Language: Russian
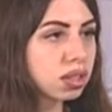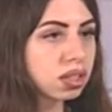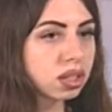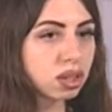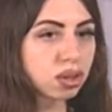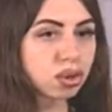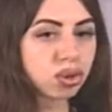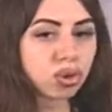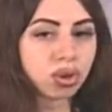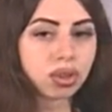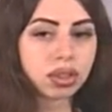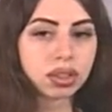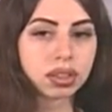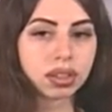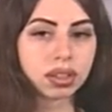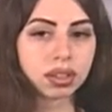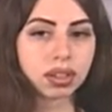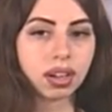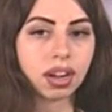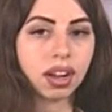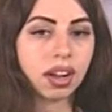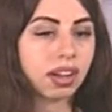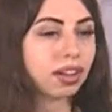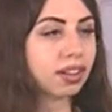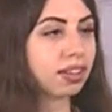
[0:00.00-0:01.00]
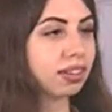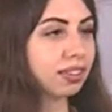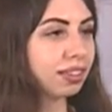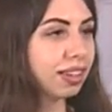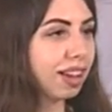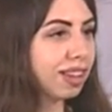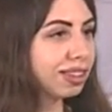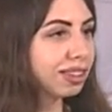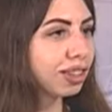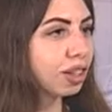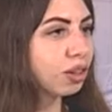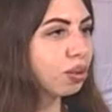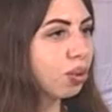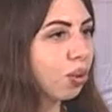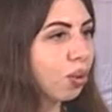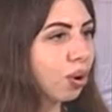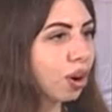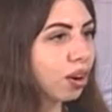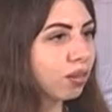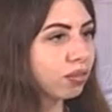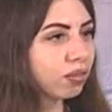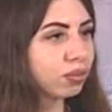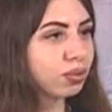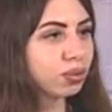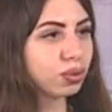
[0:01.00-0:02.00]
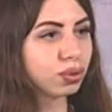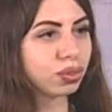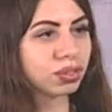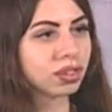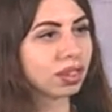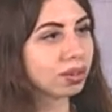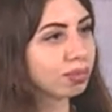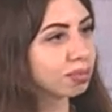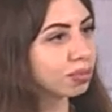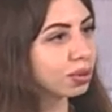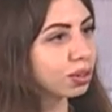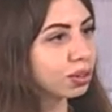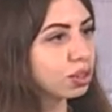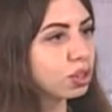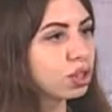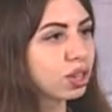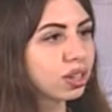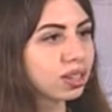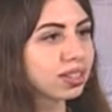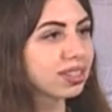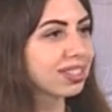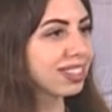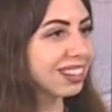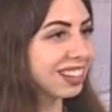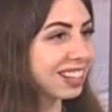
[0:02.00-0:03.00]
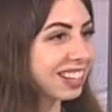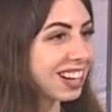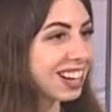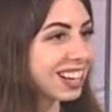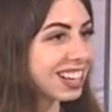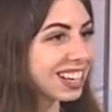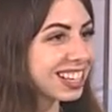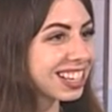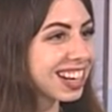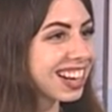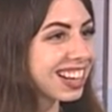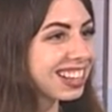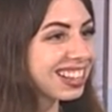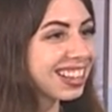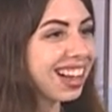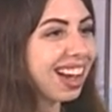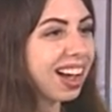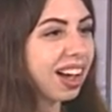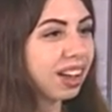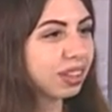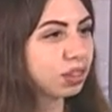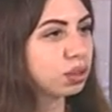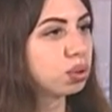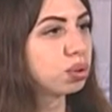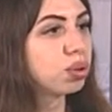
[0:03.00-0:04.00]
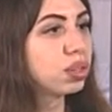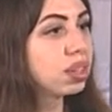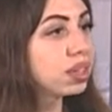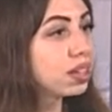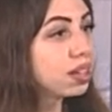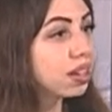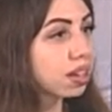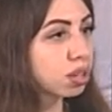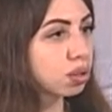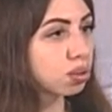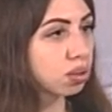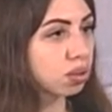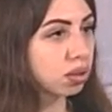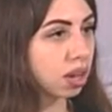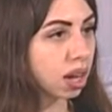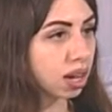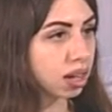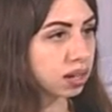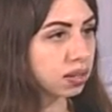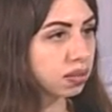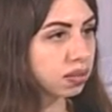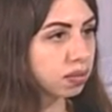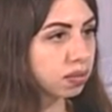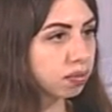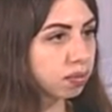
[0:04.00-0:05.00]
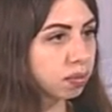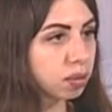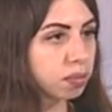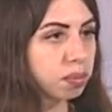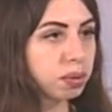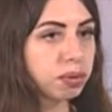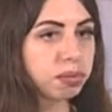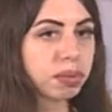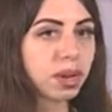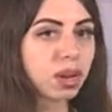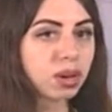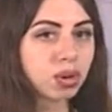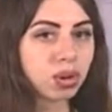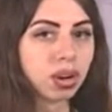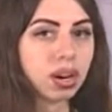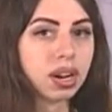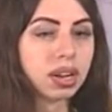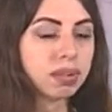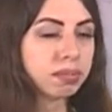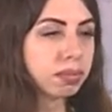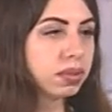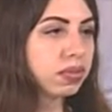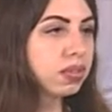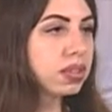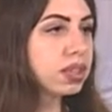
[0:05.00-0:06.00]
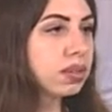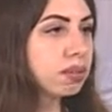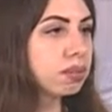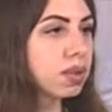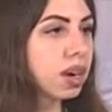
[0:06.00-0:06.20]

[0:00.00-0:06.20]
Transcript: за счет э, да, налогов там, честных горожан других государств. К примеру, мы видим